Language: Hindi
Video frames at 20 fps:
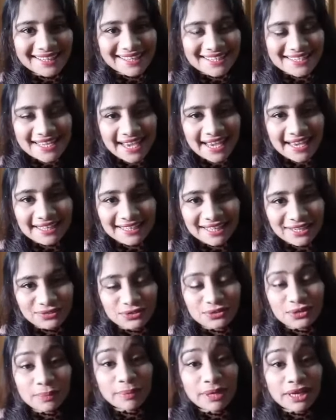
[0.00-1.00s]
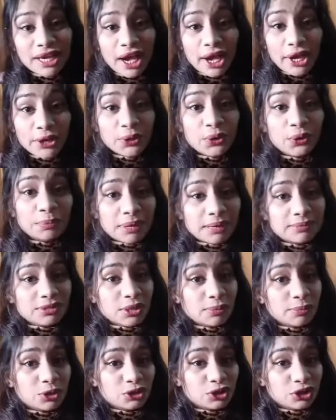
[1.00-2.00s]
गाइस hey कैसे सभी आई होप
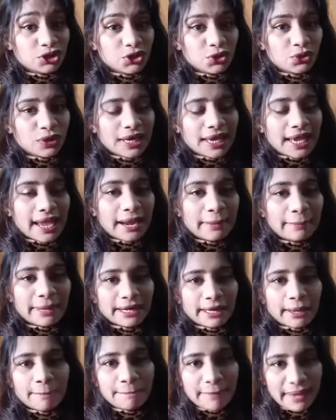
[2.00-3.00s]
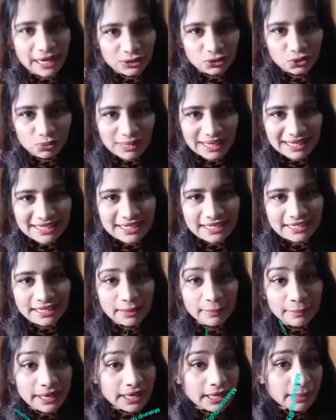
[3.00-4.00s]
आप सभी बहुत अच्छे होंगे एंड वेलकम बैक टू माय
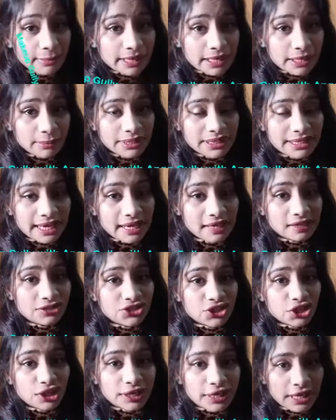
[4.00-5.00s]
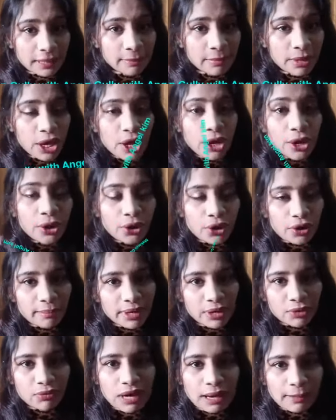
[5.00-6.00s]
चैनल मेकअप कली बाय एंजिल किम
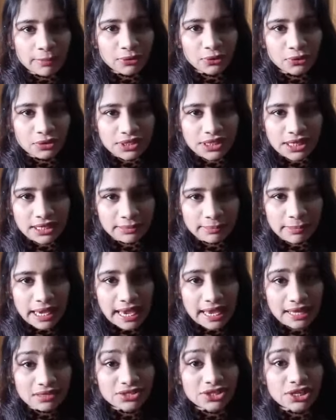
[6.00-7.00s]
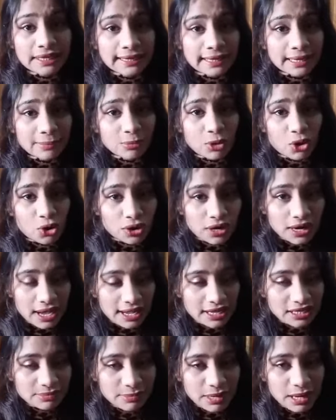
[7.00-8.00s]
और मैं हूं आप लोगों के साथ में एंजिल किम और
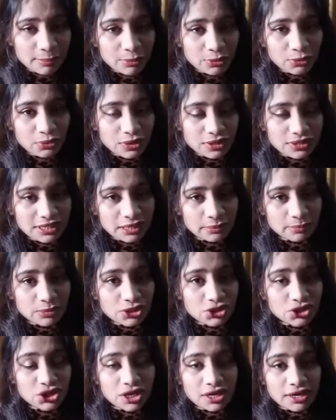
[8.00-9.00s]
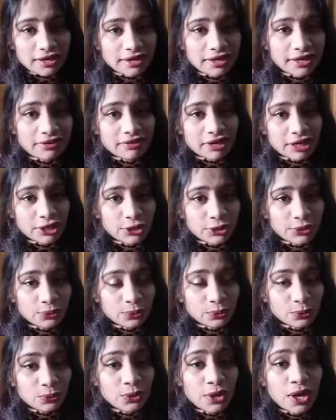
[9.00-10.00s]
आज मैं आप लोगों के साथ में शेयर करने
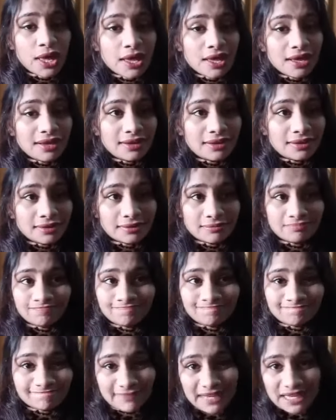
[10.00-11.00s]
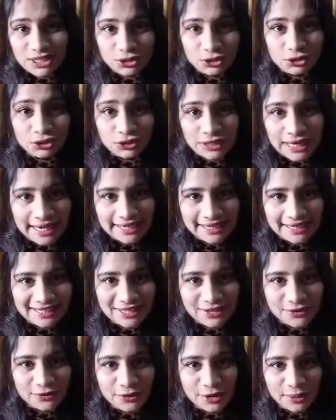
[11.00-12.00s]
वाली हूं um, वैसे तो
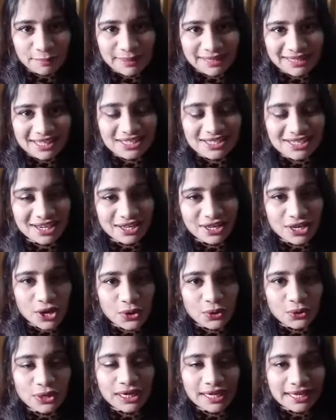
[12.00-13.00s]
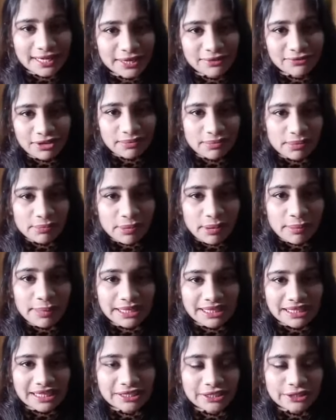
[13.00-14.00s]
टाइटल के अकॉर्डिंग पता चल गया होगा लेकिन फिर भी
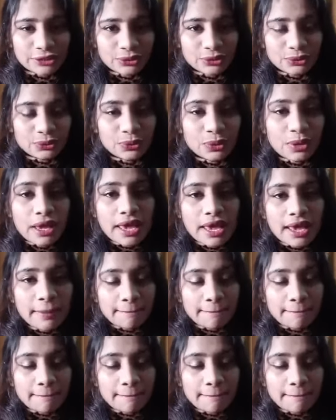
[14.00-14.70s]
मैं बता देती हूँ